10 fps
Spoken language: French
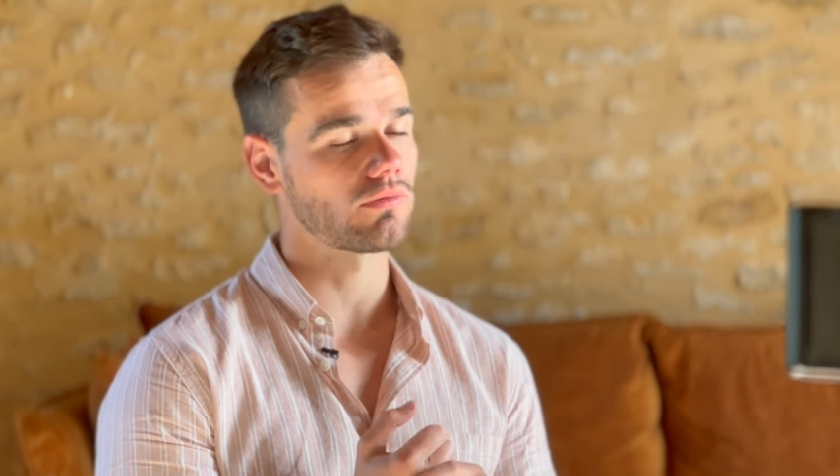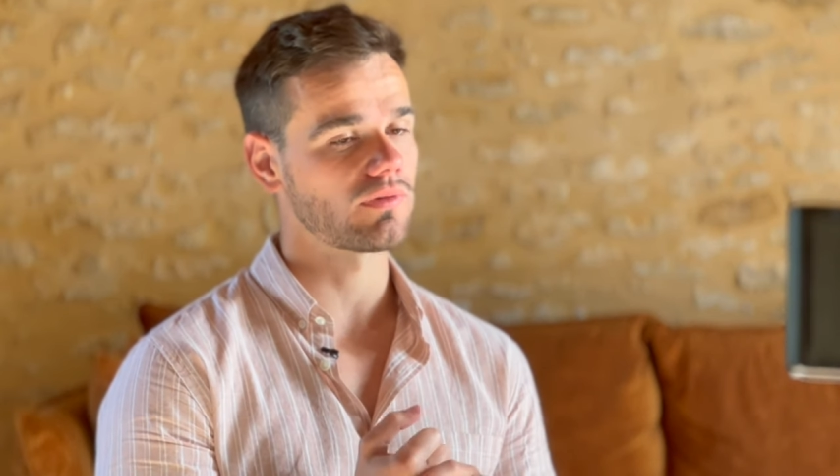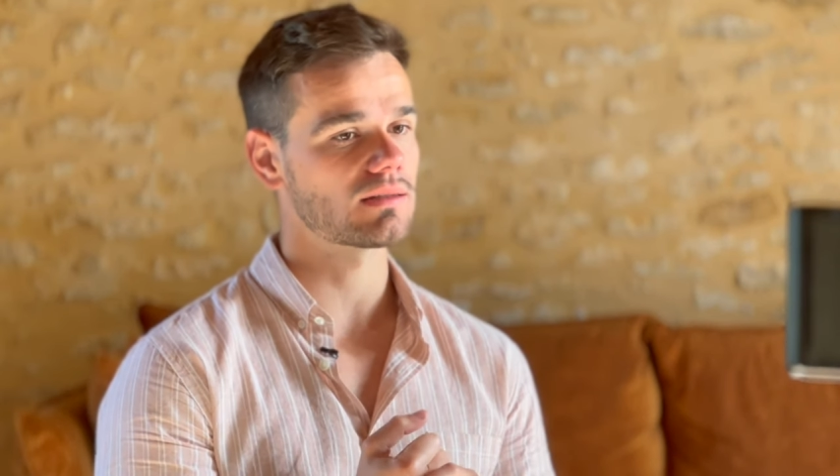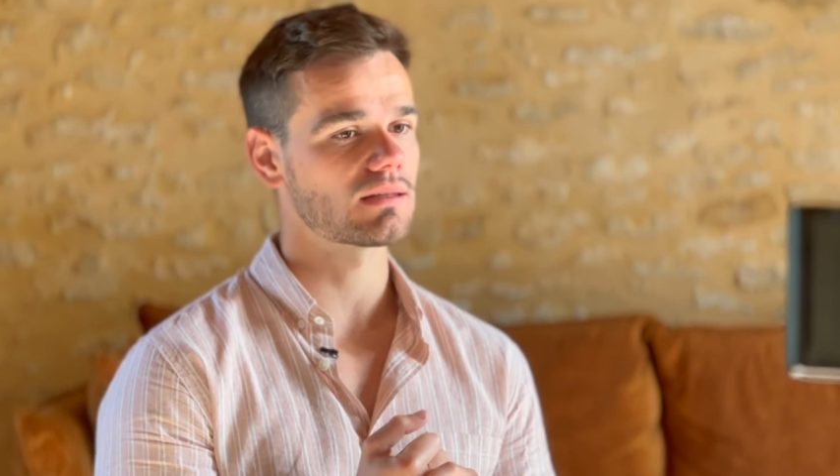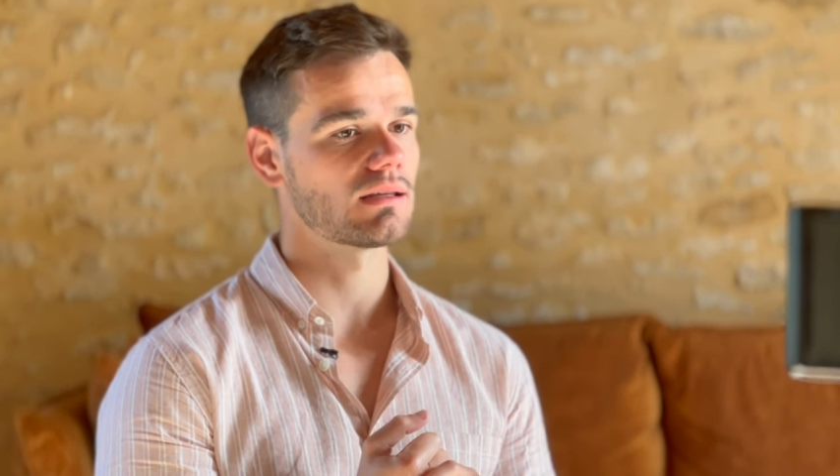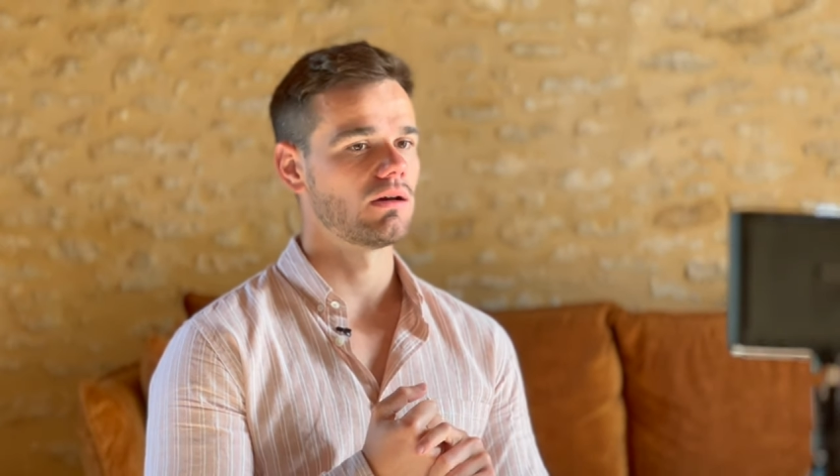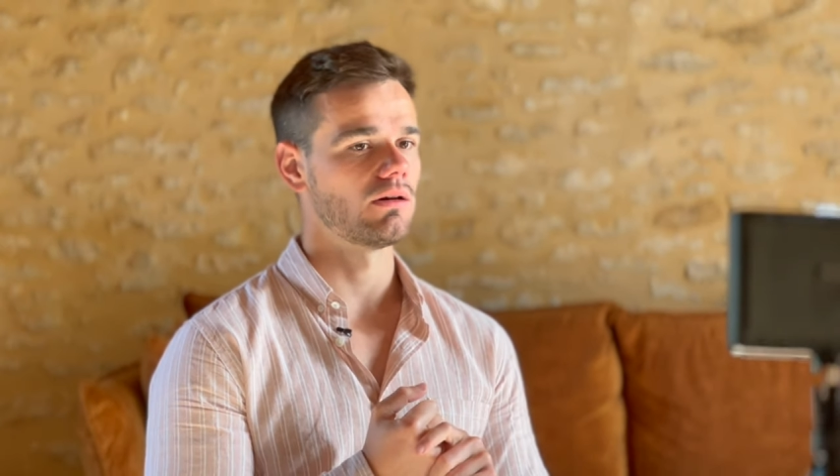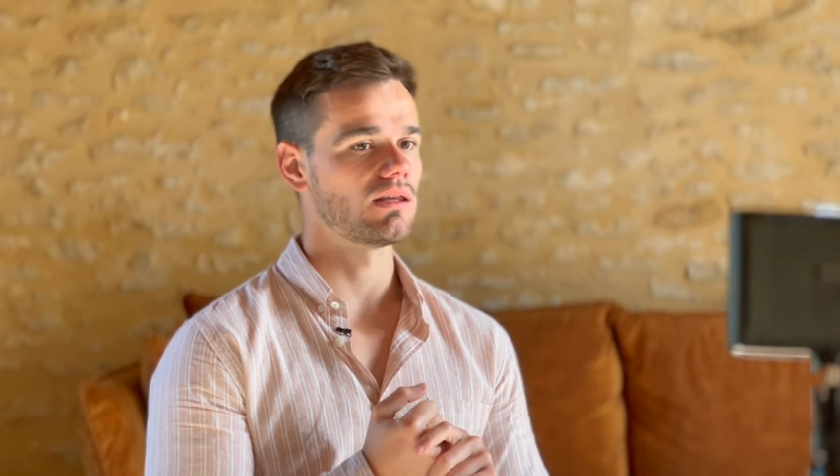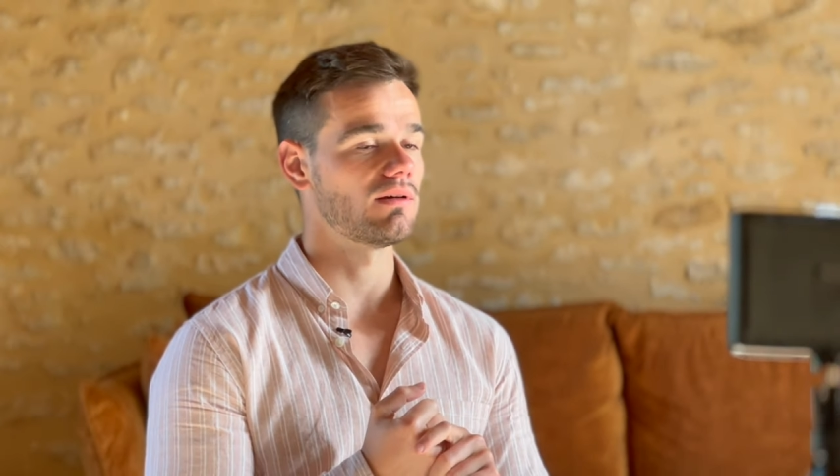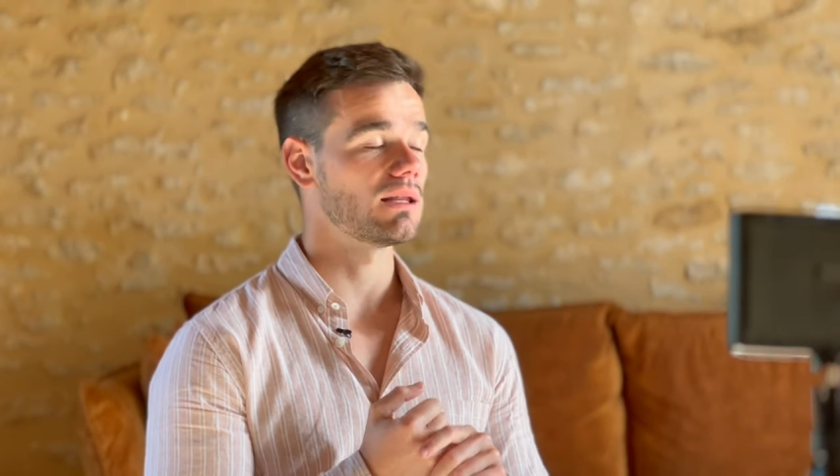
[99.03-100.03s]
en fait,
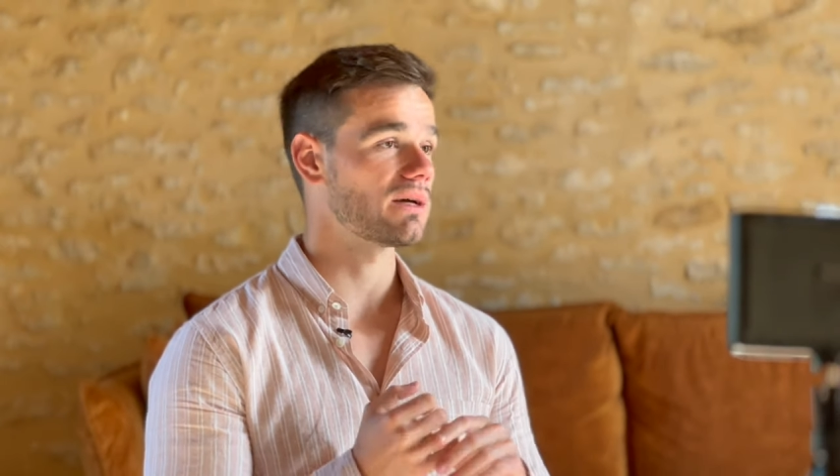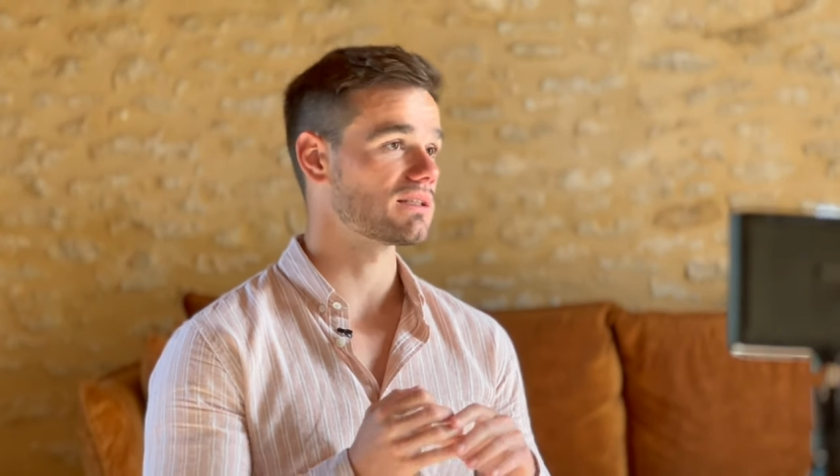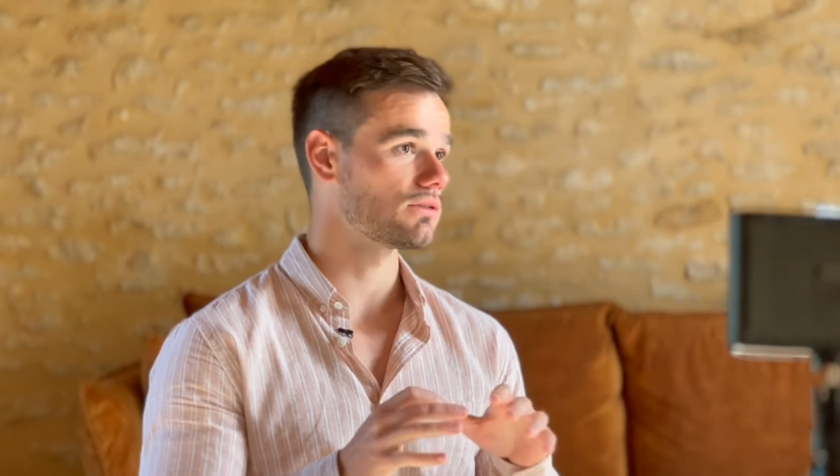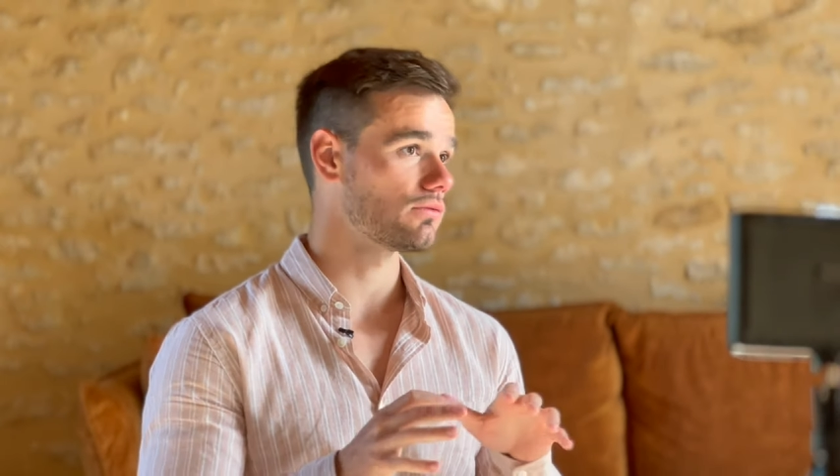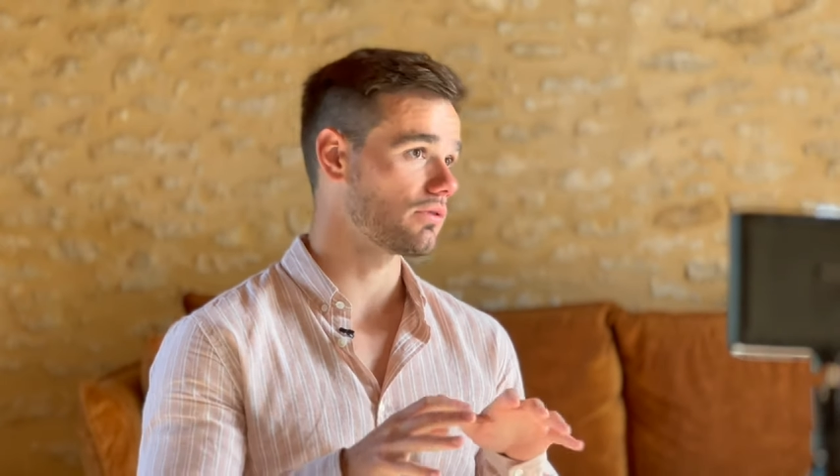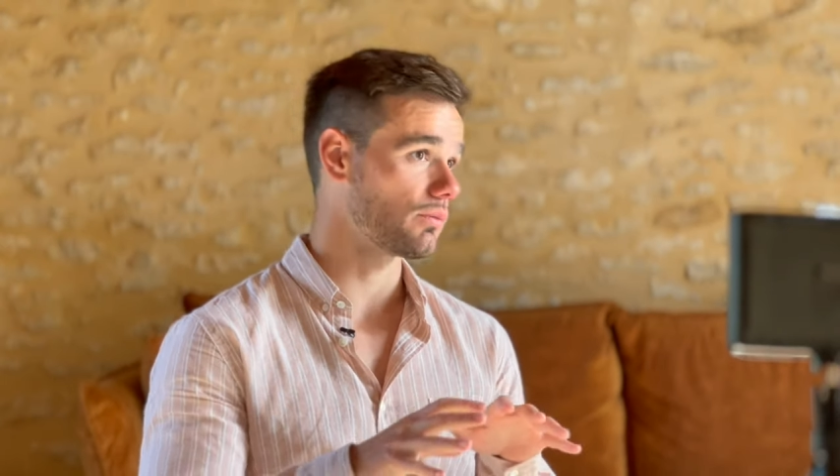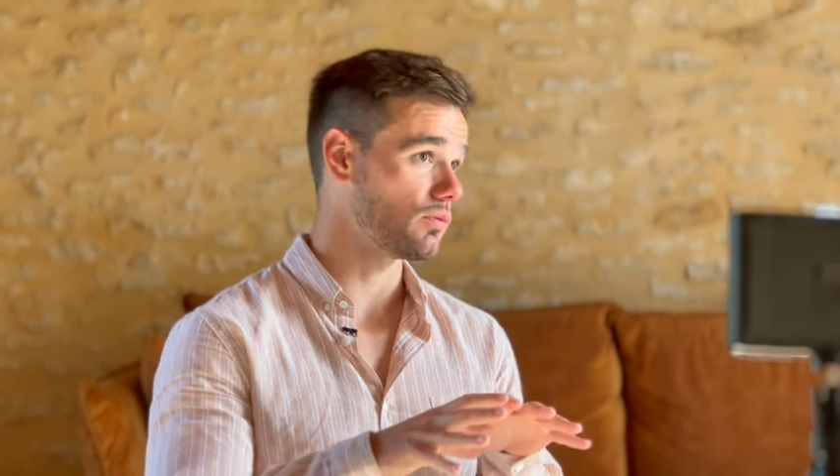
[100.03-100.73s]
il va les passer sous forme de